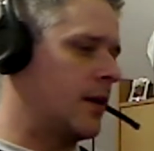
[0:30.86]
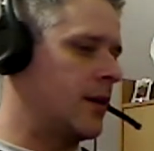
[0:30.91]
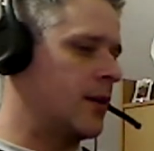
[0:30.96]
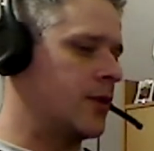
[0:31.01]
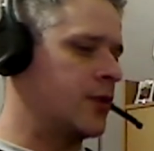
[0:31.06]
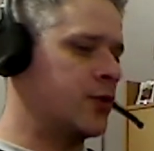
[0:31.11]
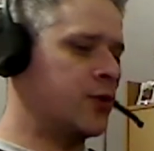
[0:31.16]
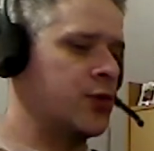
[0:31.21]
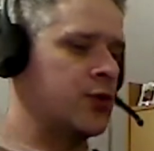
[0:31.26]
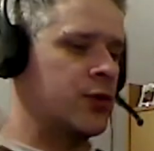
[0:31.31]

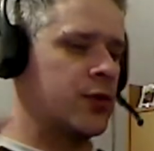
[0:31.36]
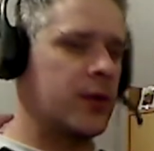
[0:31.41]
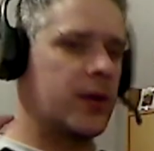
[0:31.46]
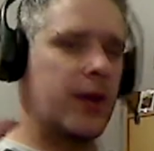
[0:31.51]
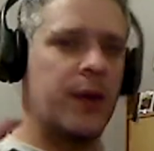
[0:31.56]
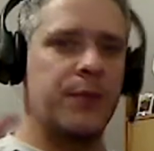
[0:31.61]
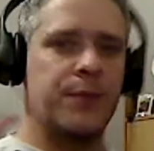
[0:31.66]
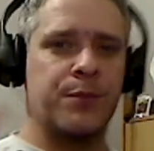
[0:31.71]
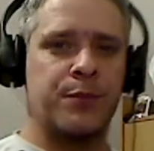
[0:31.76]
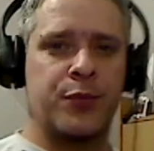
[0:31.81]
juste
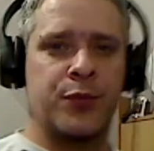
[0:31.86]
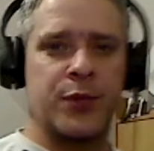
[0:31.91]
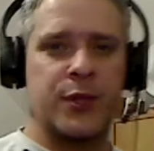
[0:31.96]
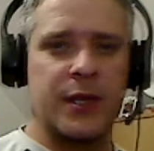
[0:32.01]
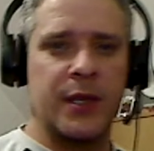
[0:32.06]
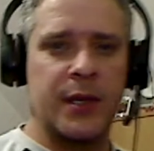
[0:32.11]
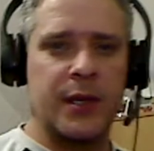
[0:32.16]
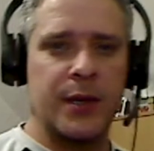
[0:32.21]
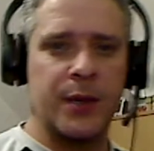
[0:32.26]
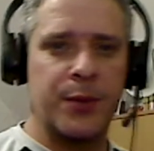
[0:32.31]
un
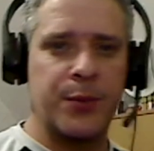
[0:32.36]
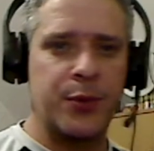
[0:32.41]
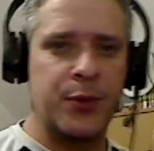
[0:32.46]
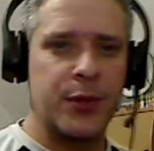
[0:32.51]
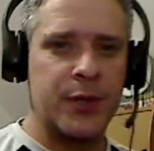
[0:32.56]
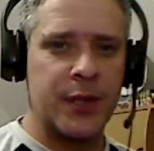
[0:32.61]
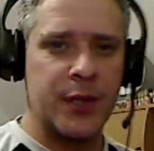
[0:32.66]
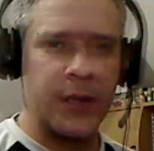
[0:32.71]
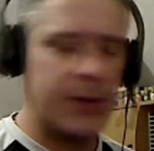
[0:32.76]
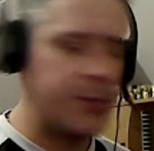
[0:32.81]
petit,
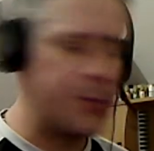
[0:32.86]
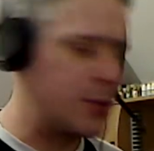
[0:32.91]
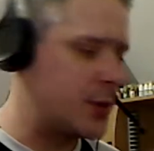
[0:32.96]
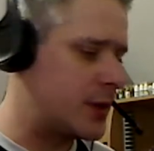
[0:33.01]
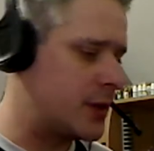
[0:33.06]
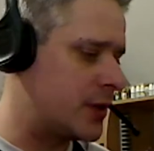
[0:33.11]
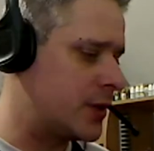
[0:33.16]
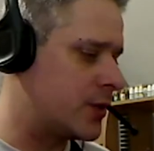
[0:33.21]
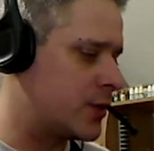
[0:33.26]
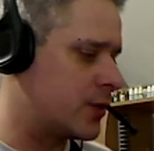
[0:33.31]
petit,
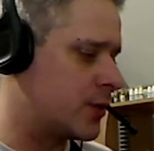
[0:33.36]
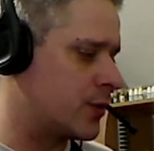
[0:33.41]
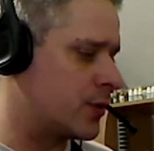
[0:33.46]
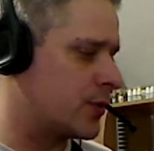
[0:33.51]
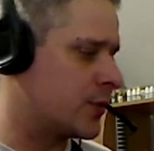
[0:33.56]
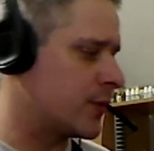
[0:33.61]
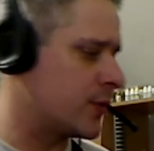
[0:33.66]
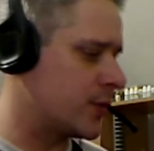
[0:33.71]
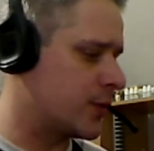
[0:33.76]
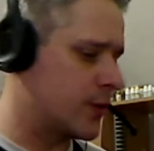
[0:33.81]
petit
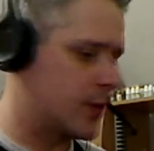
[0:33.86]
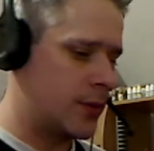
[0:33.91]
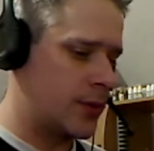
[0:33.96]
chose,